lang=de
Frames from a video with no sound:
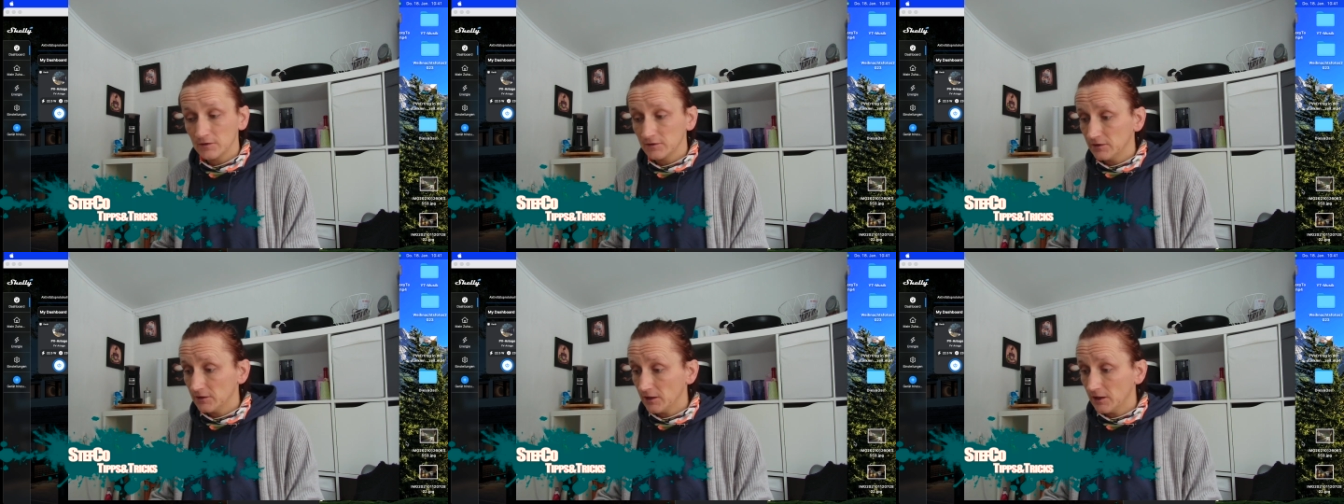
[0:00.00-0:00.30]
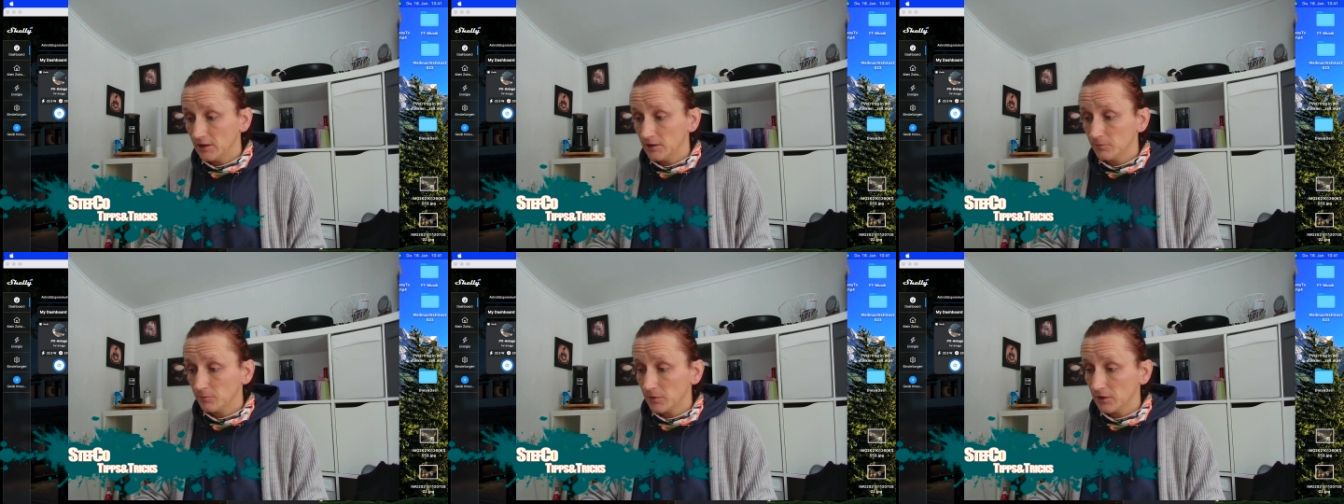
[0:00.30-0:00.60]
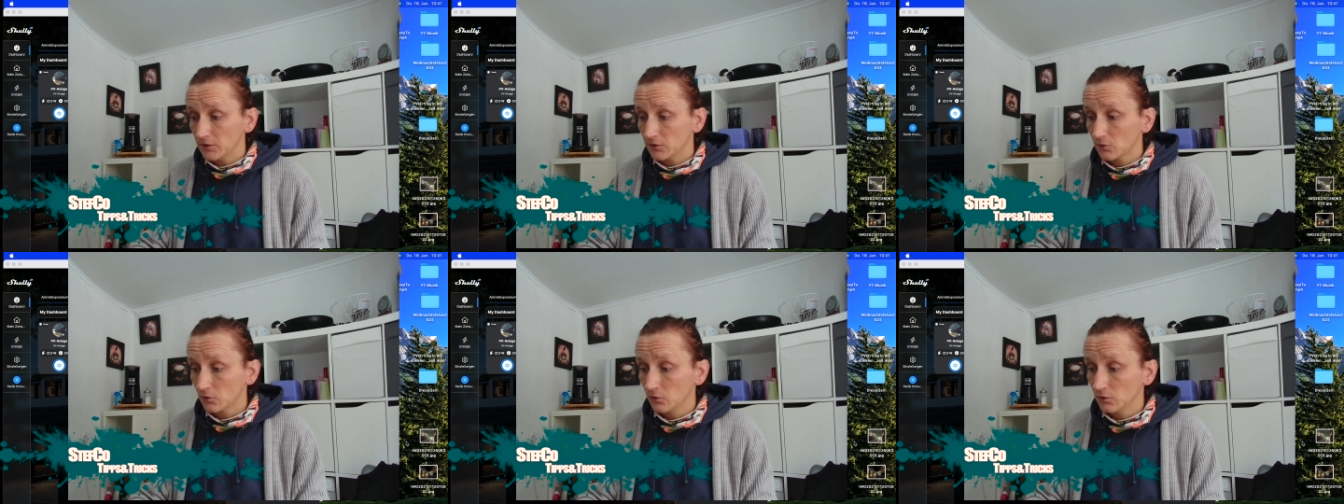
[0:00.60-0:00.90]
die ein
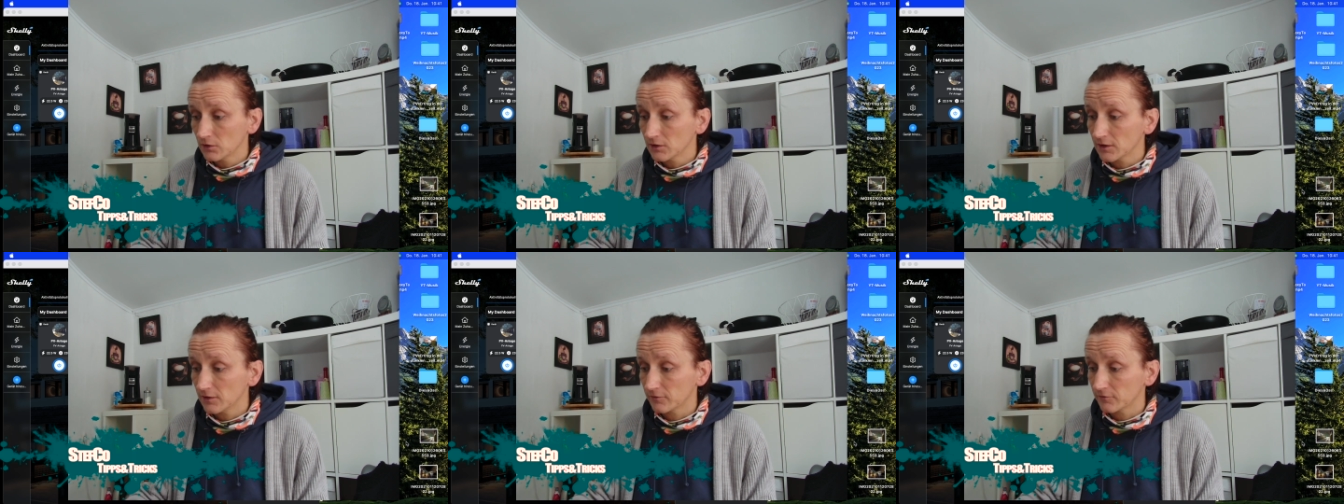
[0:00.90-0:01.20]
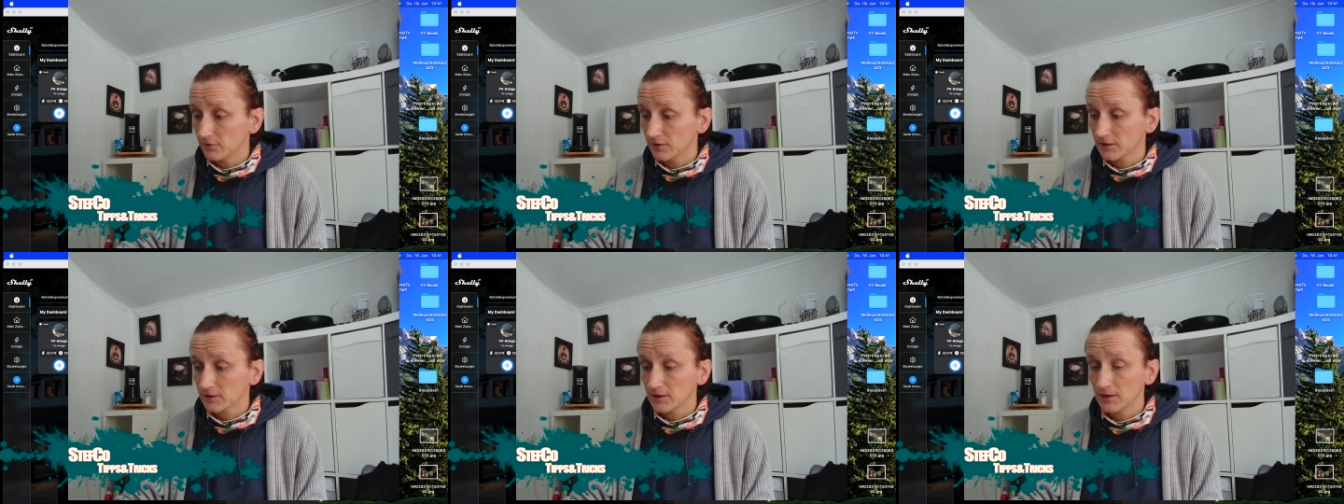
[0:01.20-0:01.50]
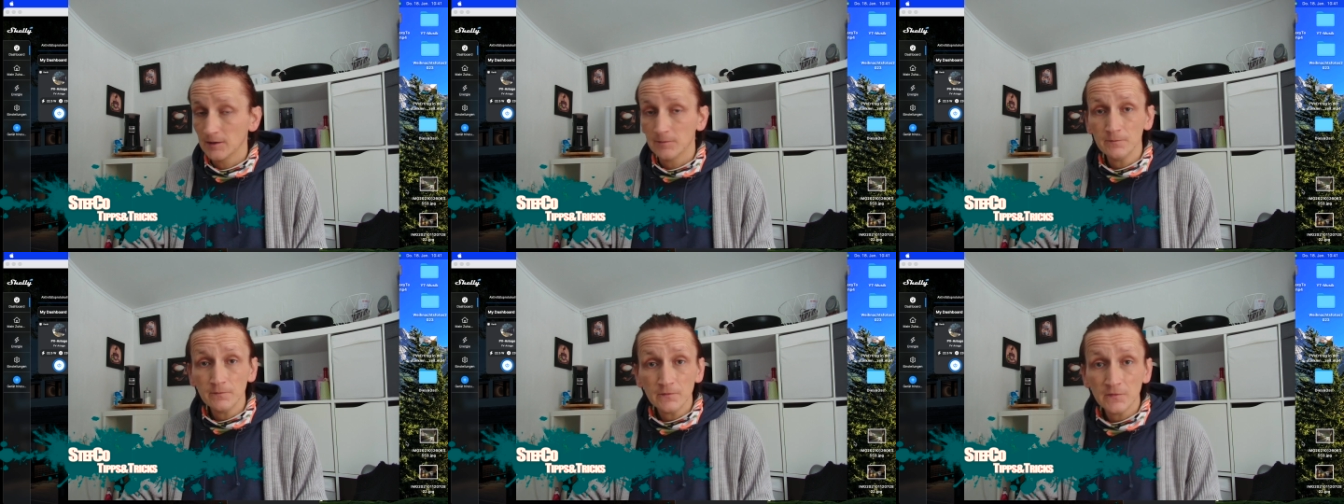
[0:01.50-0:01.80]
Balkonkraftwerk
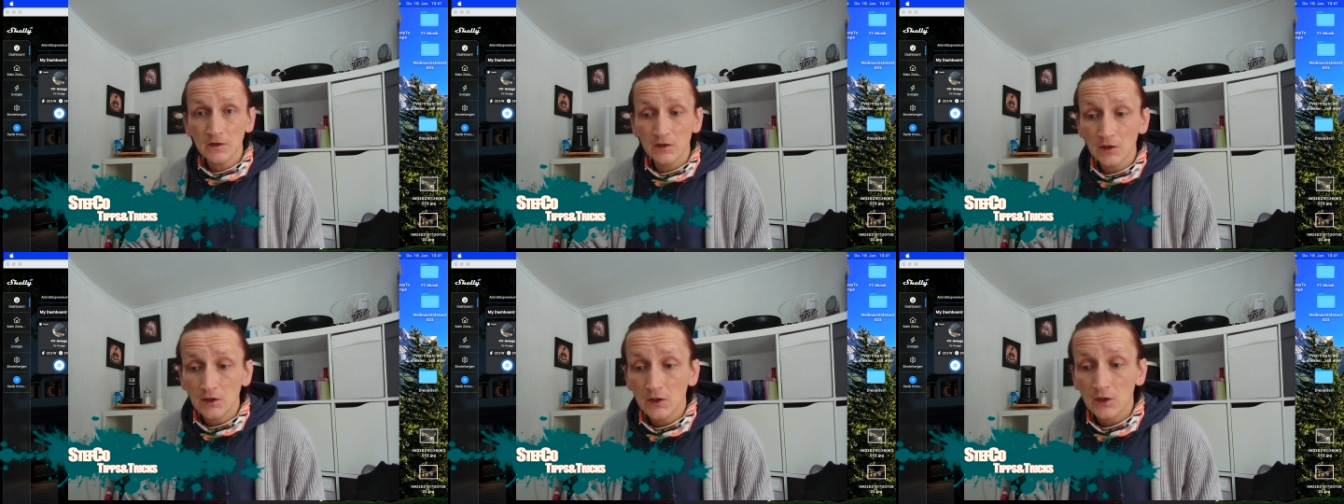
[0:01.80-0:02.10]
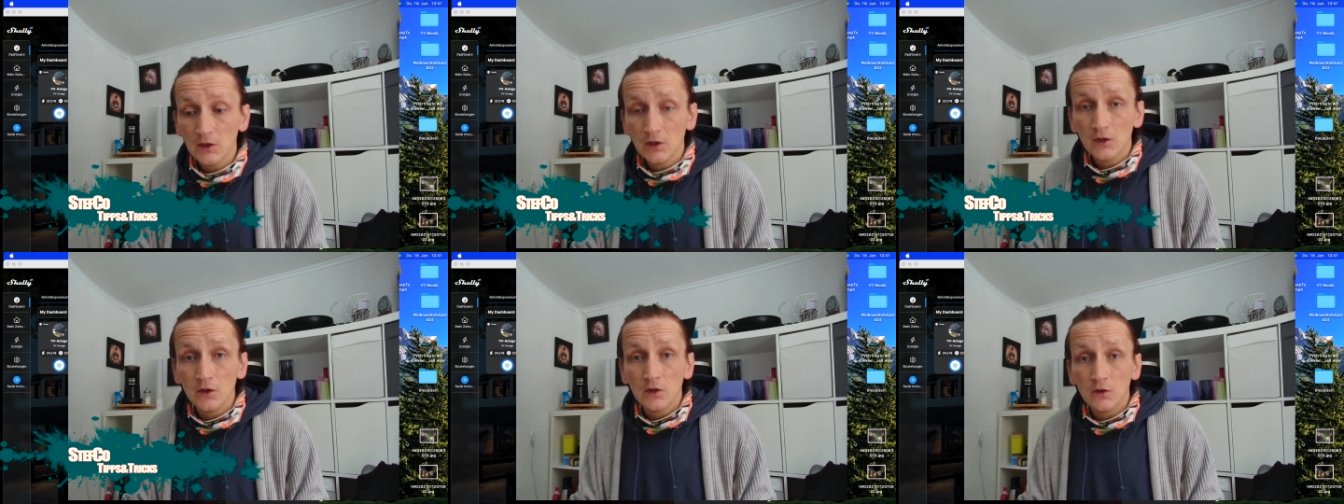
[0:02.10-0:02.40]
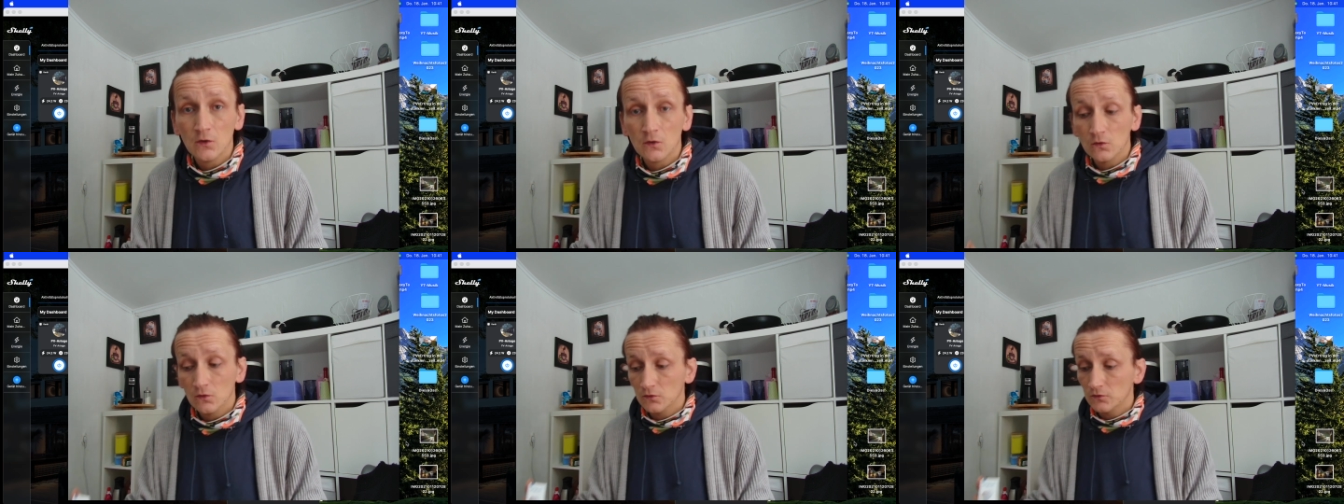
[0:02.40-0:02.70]
haben
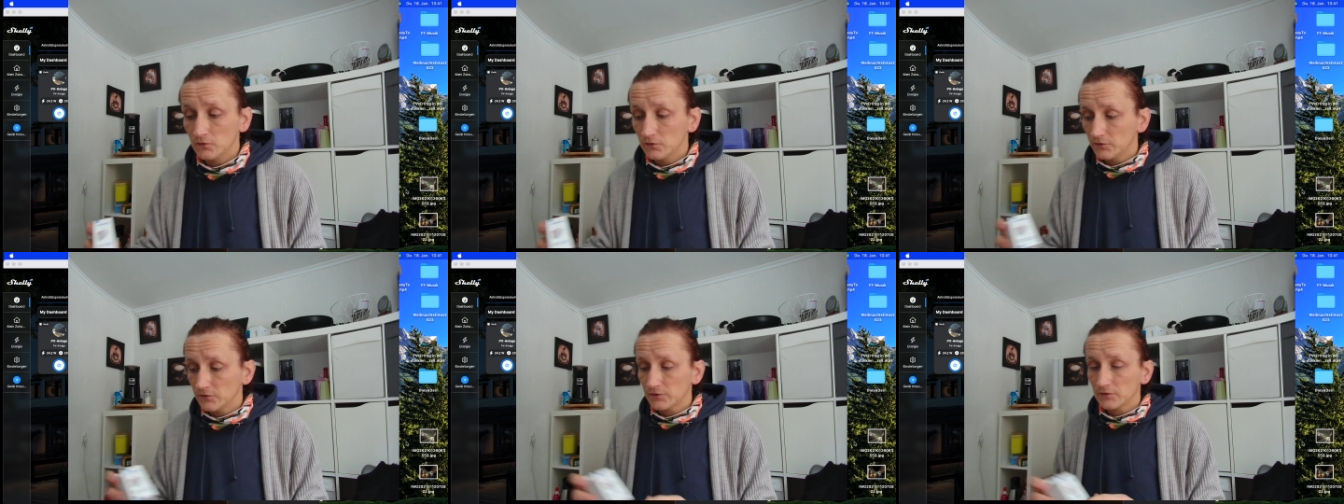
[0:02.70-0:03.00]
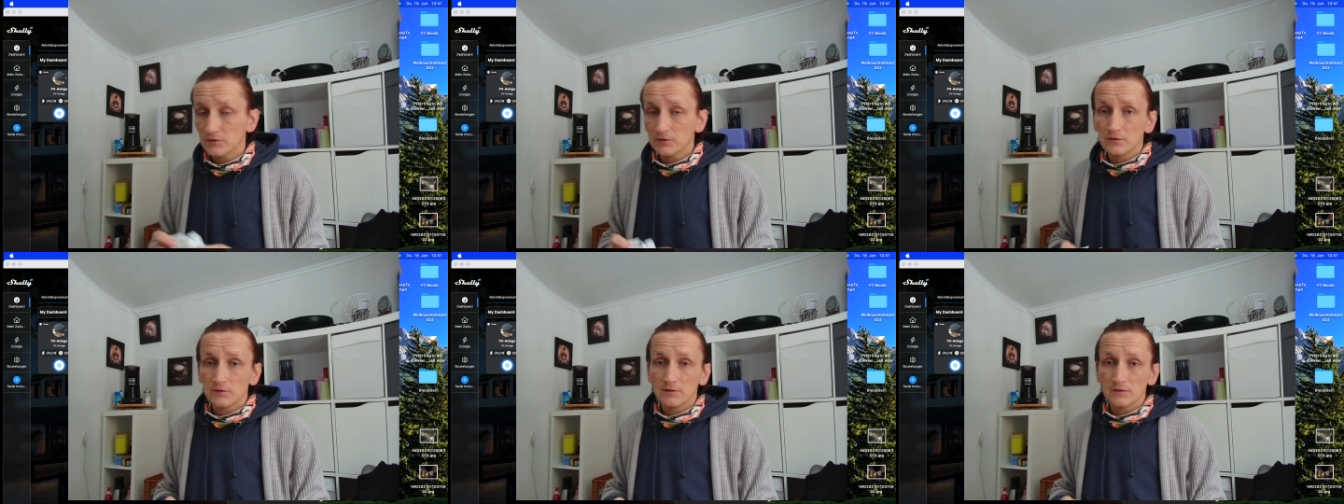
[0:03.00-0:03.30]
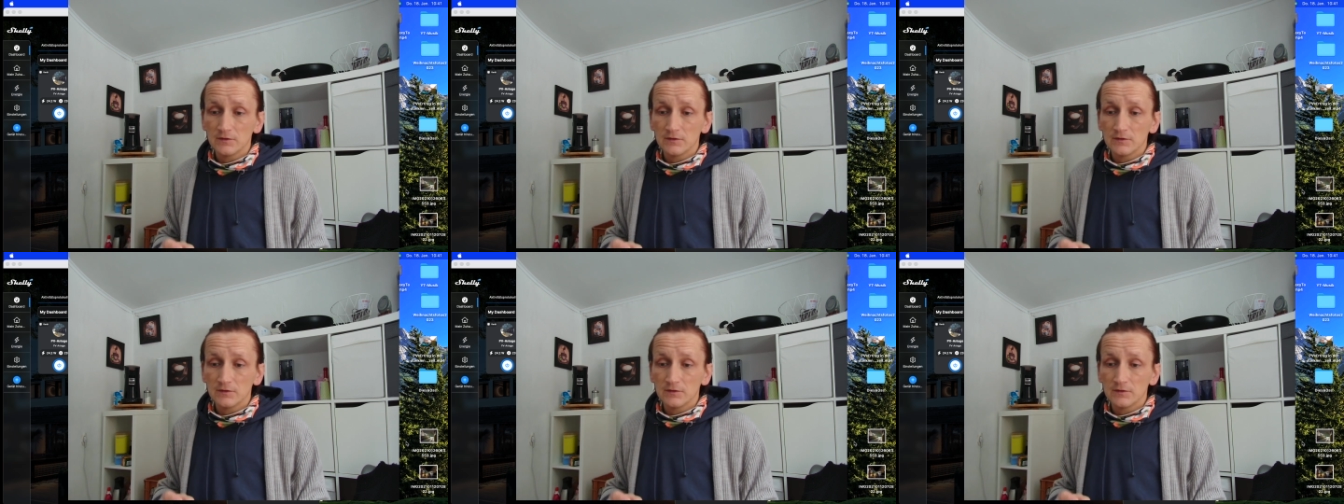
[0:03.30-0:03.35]
und